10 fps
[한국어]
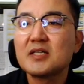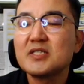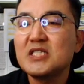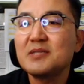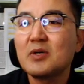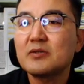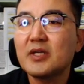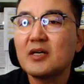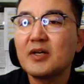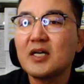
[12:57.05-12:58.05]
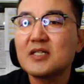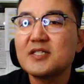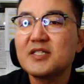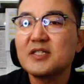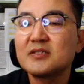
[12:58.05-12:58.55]
그래서 20억대 거래가 된
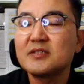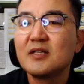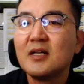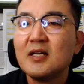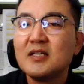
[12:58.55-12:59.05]
시기는